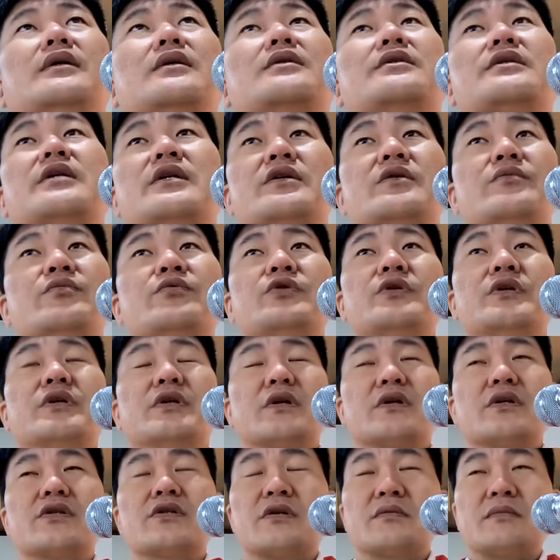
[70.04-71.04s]
자녀분들
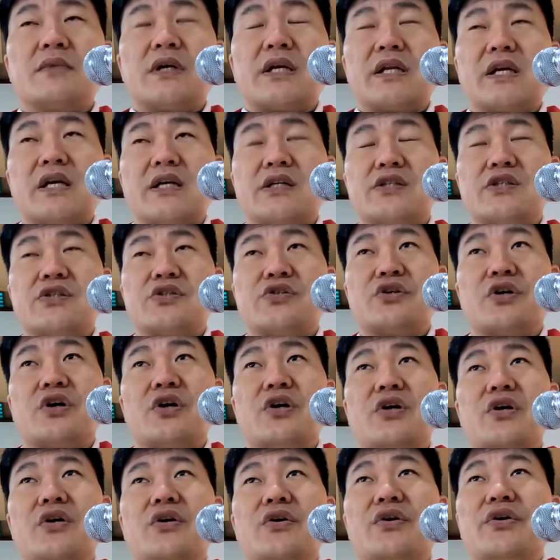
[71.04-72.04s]
걱정 많이
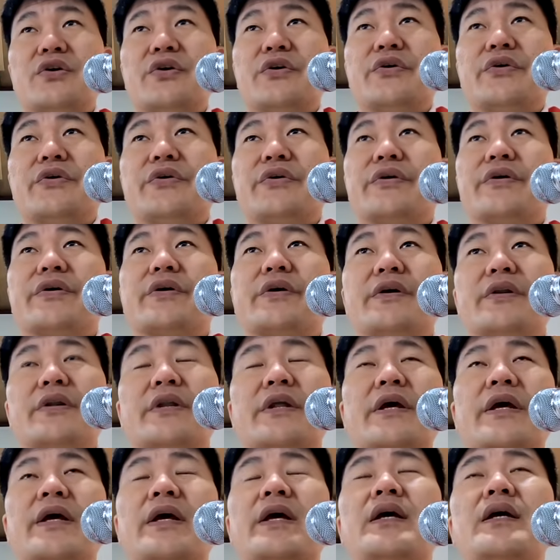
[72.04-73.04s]
하시죠?
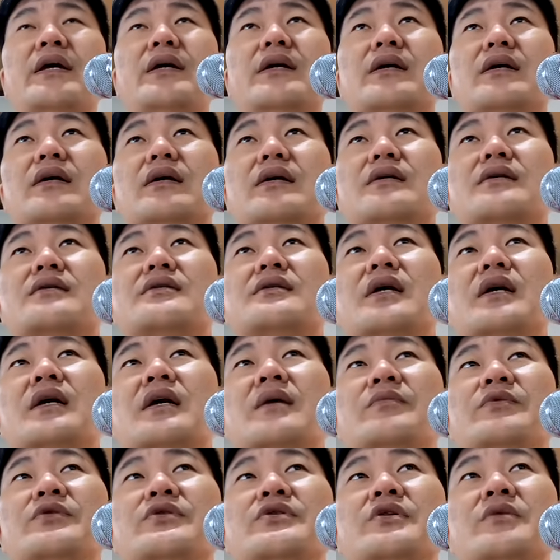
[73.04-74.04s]
근데
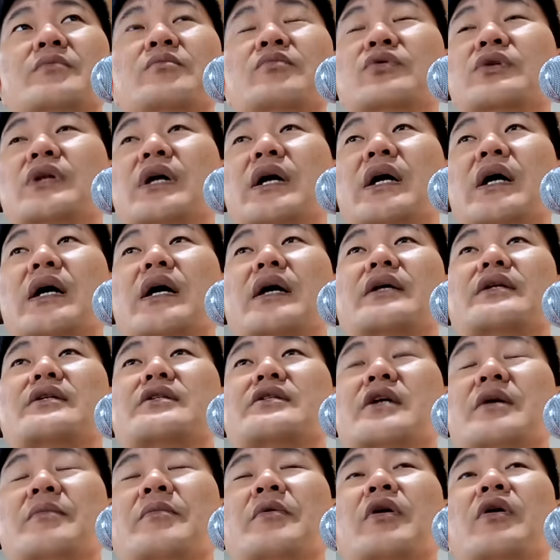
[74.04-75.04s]
사람은 전부 다
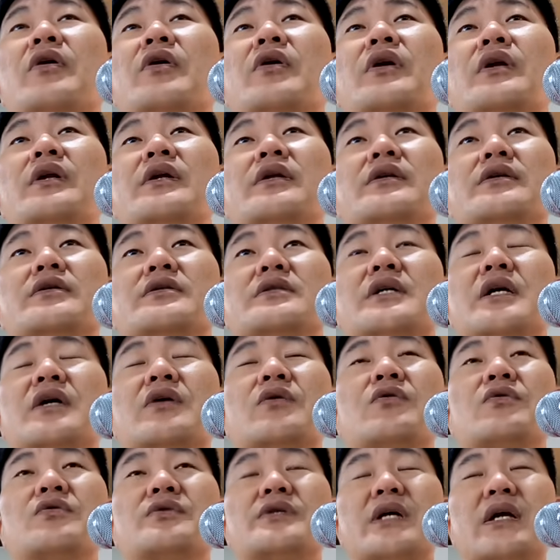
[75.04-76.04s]
제 먹거리는
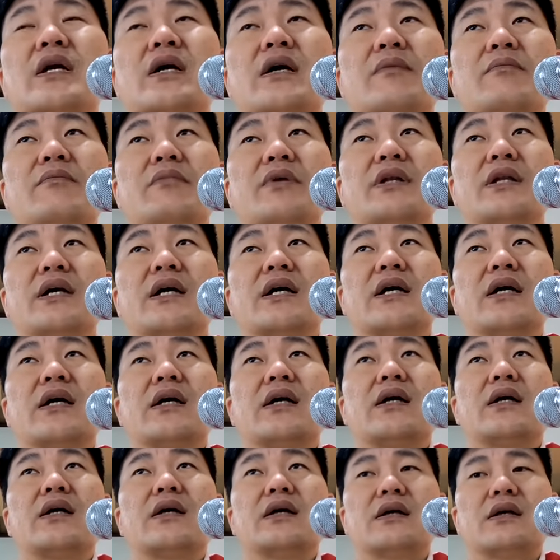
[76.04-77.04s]
찾고 살아갑니다.
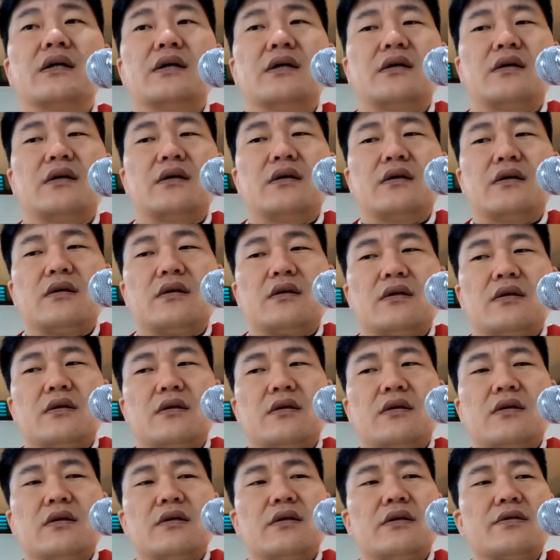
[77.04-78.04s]

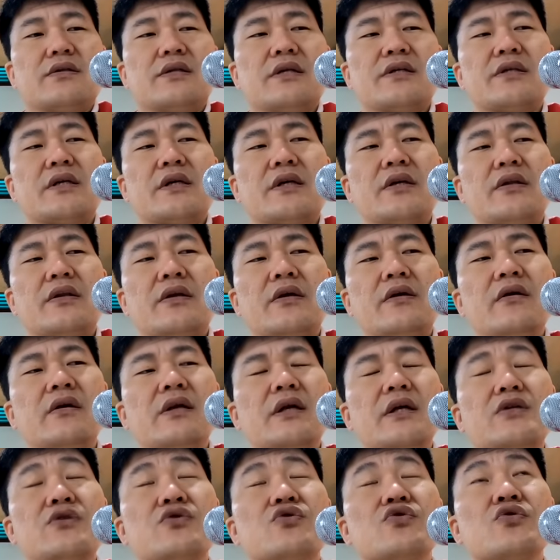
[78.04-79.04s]
세상에
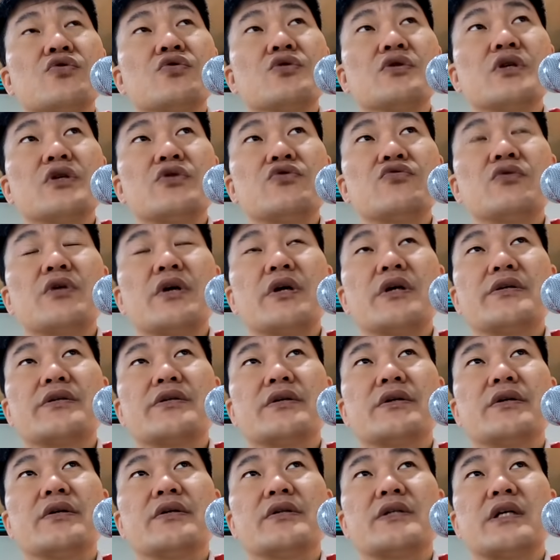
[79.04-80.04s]
태어난 존재
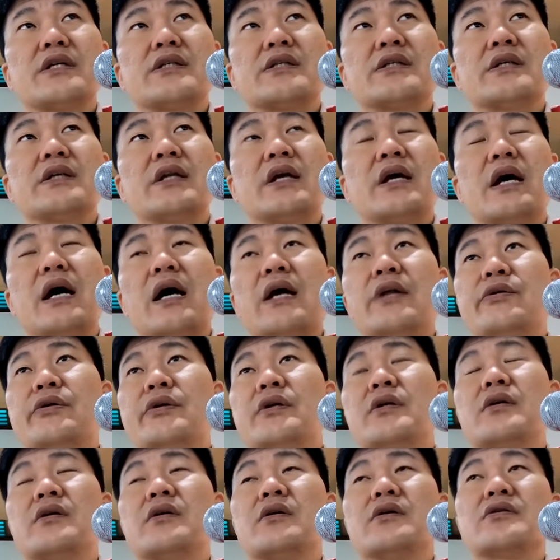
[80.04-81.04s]
중에서 자신의
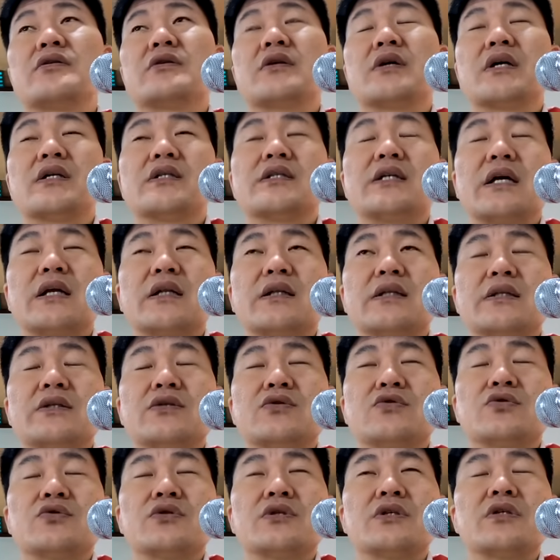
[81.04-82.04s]
안위를 걱정하지
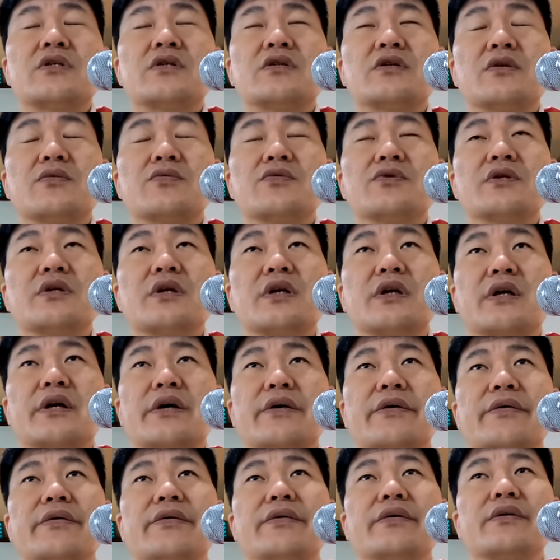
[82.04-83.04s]
않는 존재는
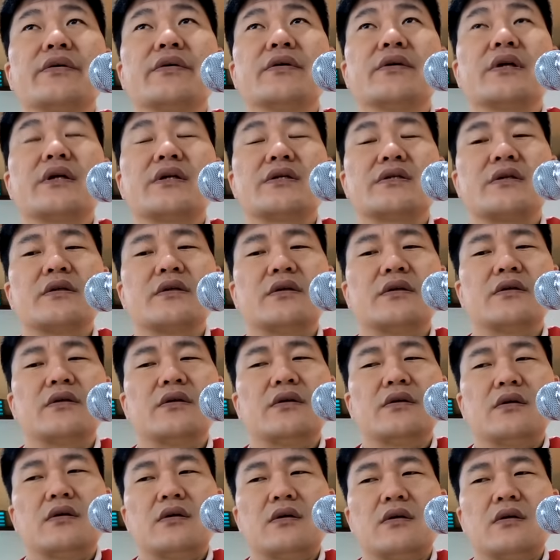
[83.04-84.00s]
없으니까요. 그래서